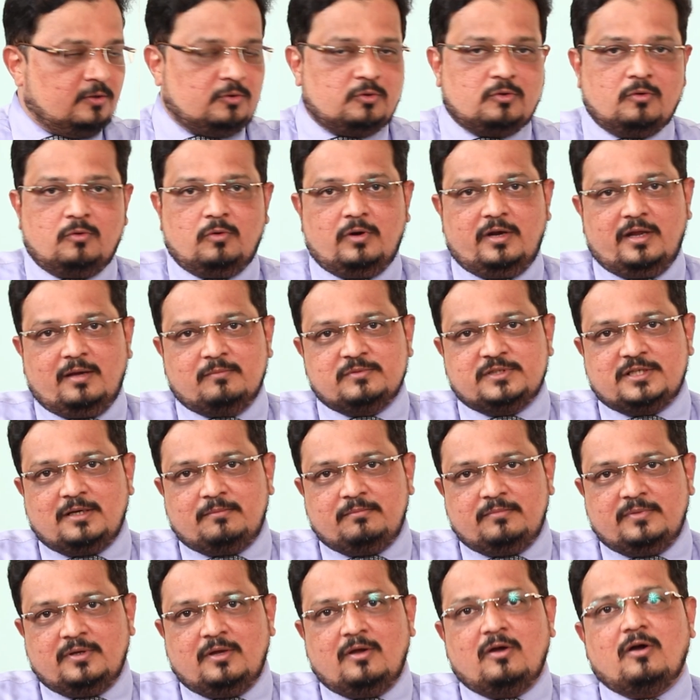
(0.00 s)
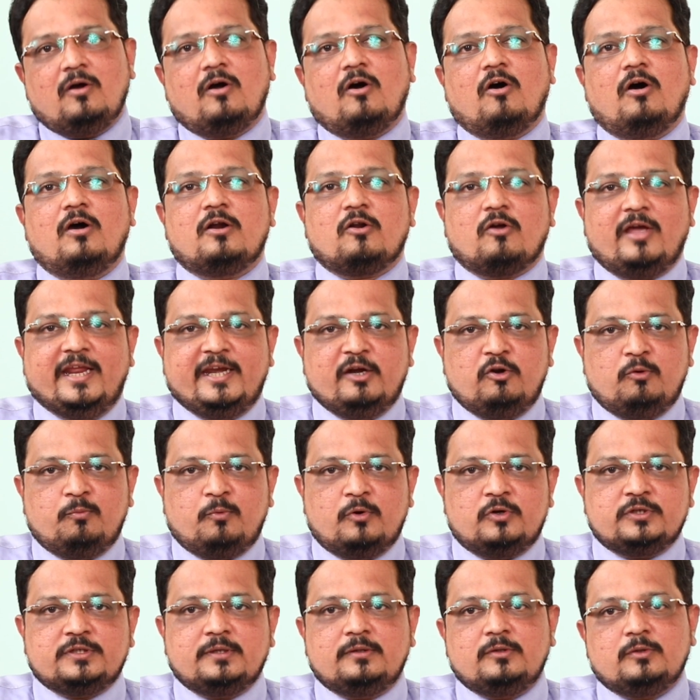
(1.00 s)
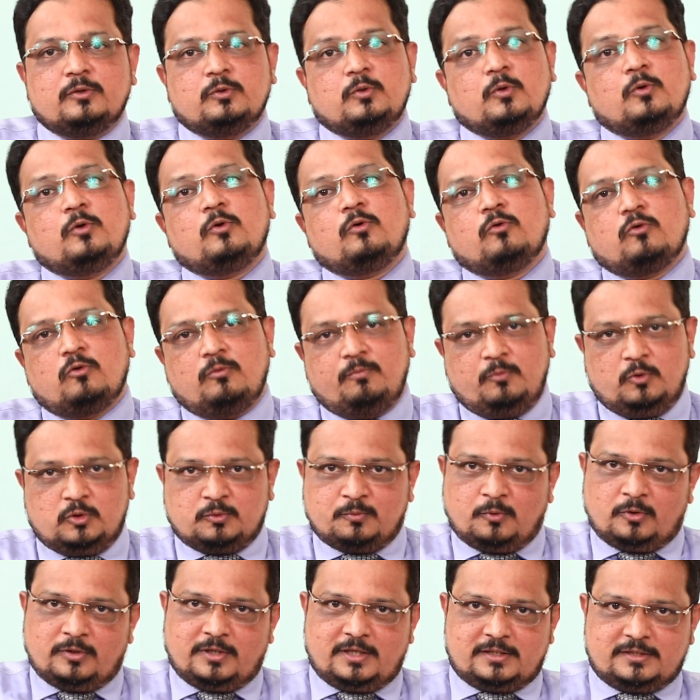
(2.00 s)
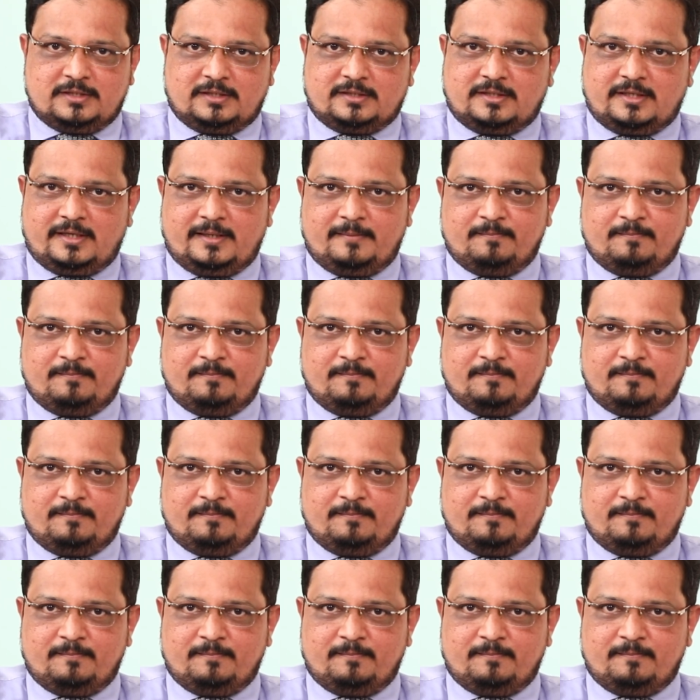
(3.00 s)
तो लमसम और एन्यूटी पोर्शन दोनों को पोस्टपोन कर सकता